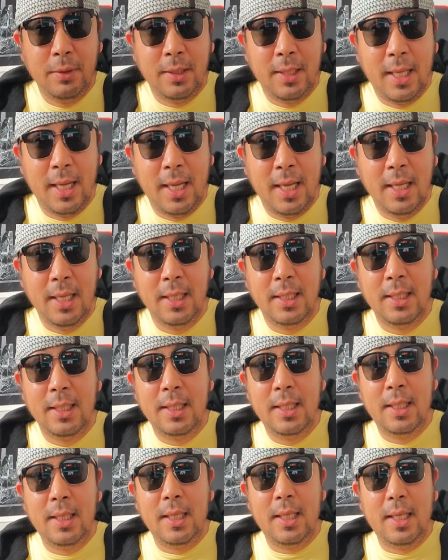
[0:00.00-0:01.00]
na
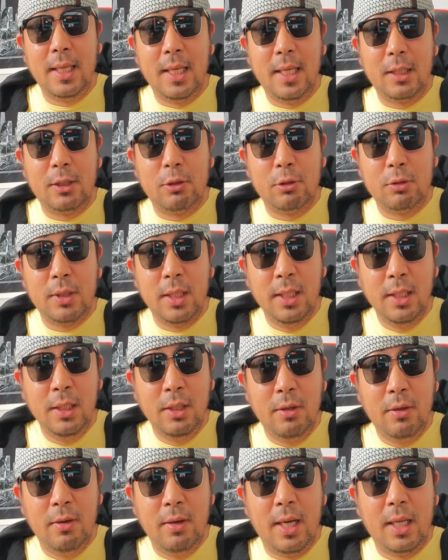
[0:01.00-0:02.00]
ito sa
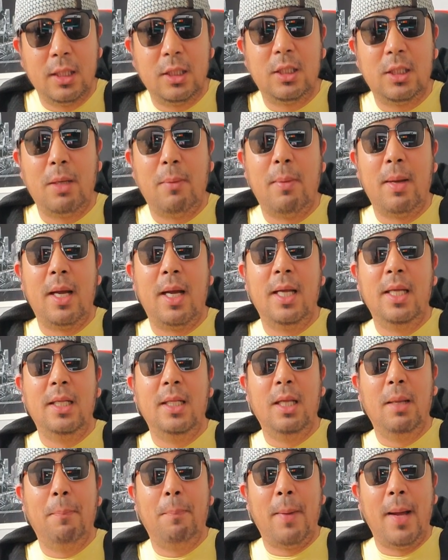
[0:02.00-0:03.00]
inyo at sa mga
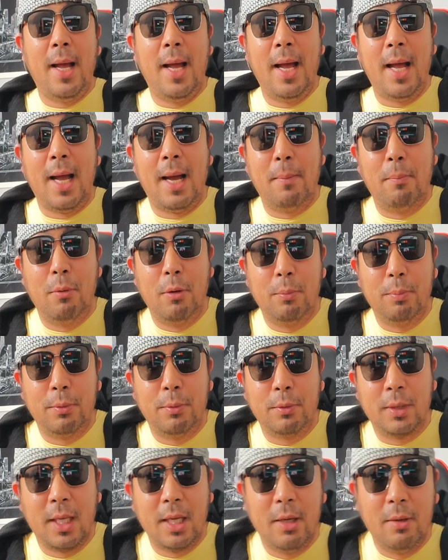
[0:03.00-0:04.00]
hindi pa, habol po
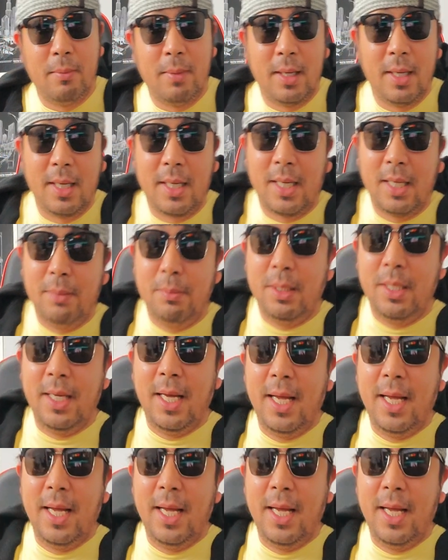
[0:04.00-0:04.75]
tayo mga kaibigan.